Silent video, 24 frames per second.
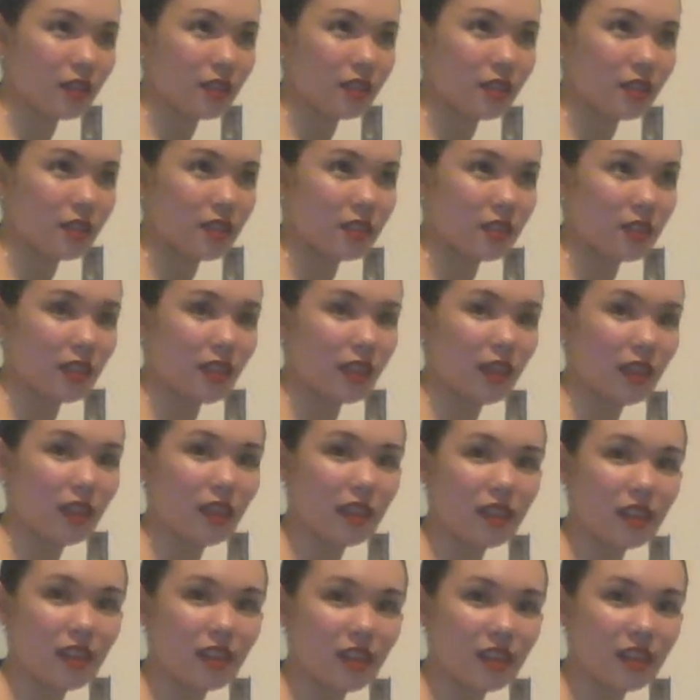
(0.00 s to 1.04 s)
Kasi
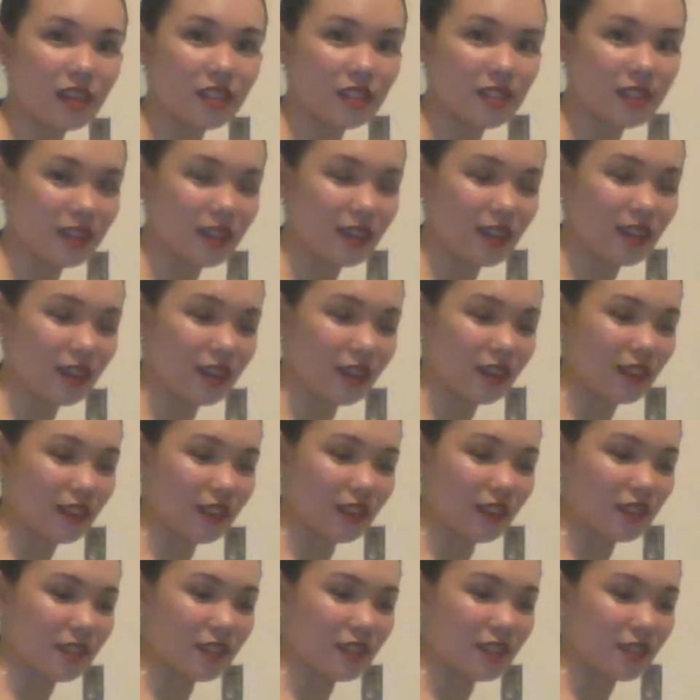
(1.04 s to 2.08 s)
sinend niya kasi sa akin.
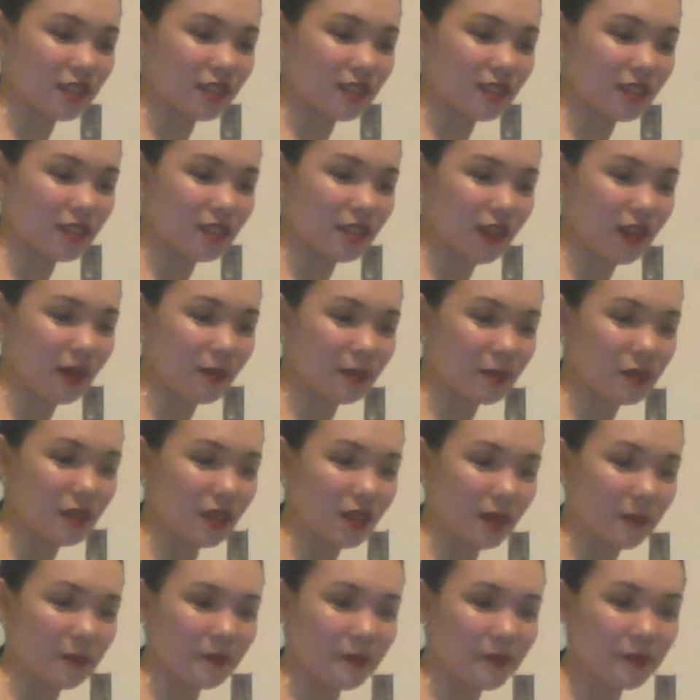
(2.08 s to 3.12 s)
Tapos,
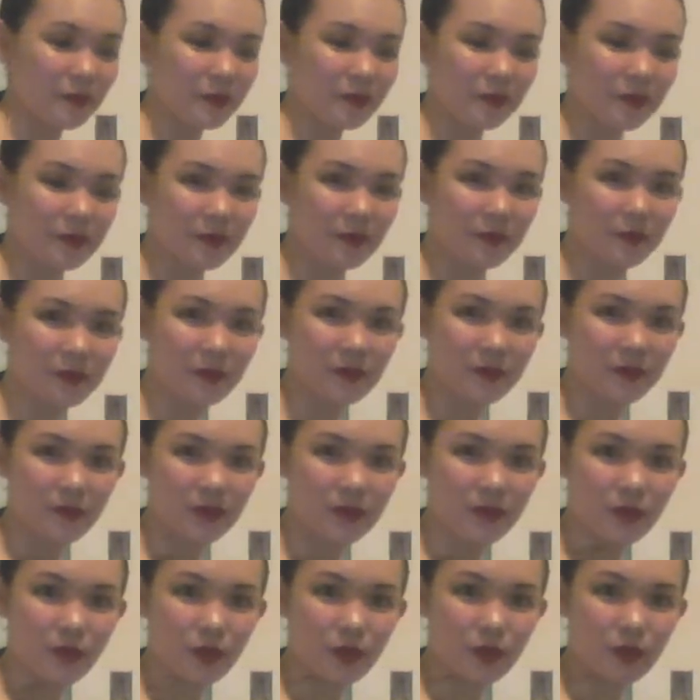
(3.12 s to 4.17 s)
sarap-sarap.
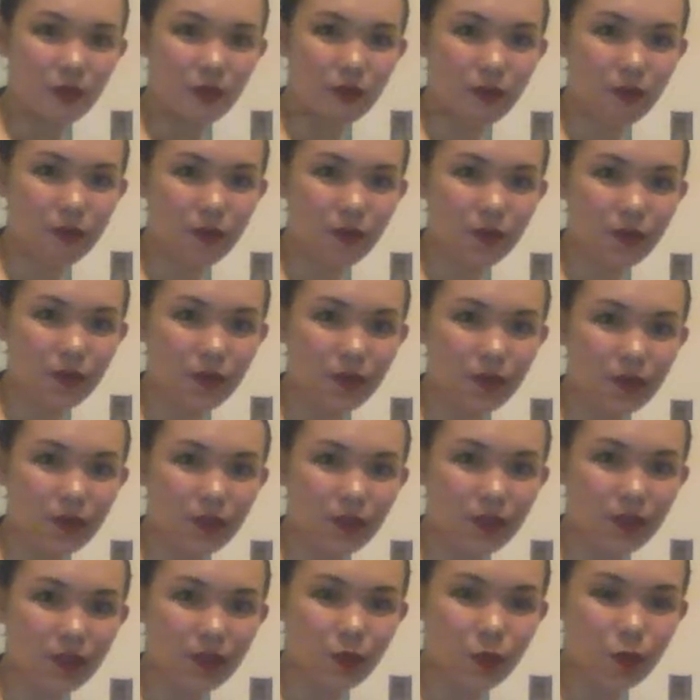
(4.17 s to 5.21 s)
You know,
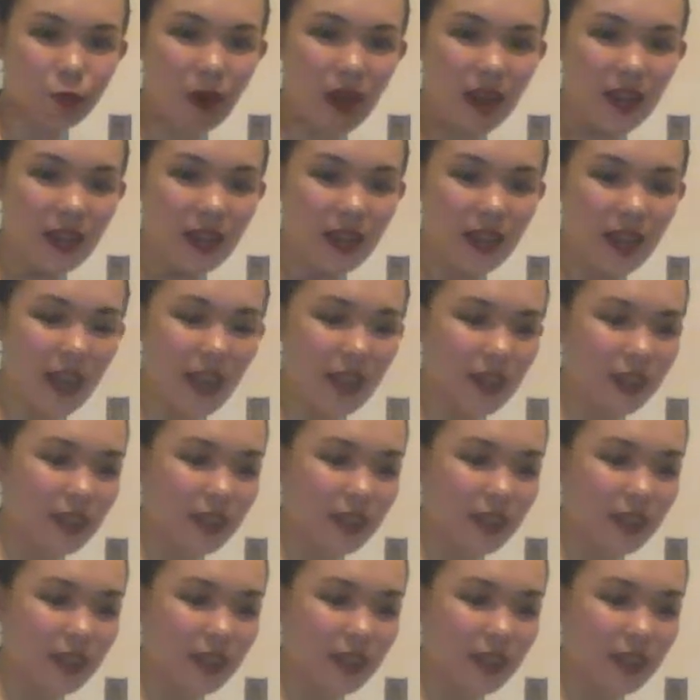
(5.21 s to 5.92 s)
tuwalya.